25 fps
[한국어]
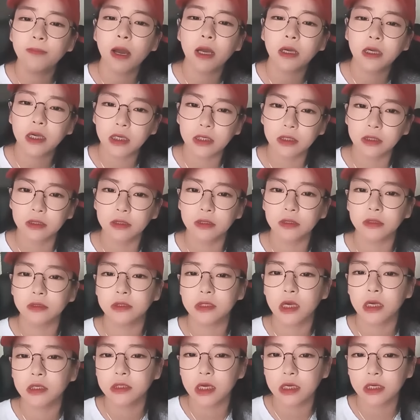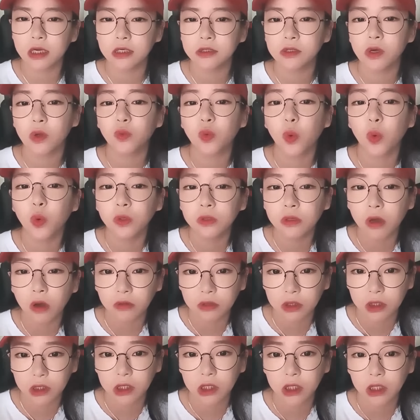바퀴를 제자리에서
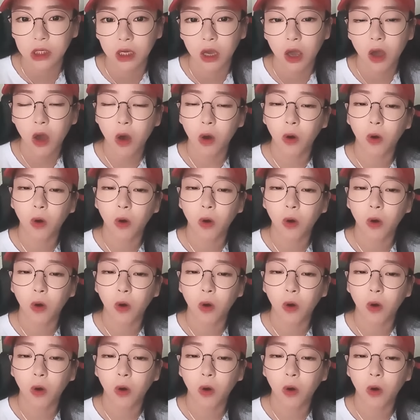돌더니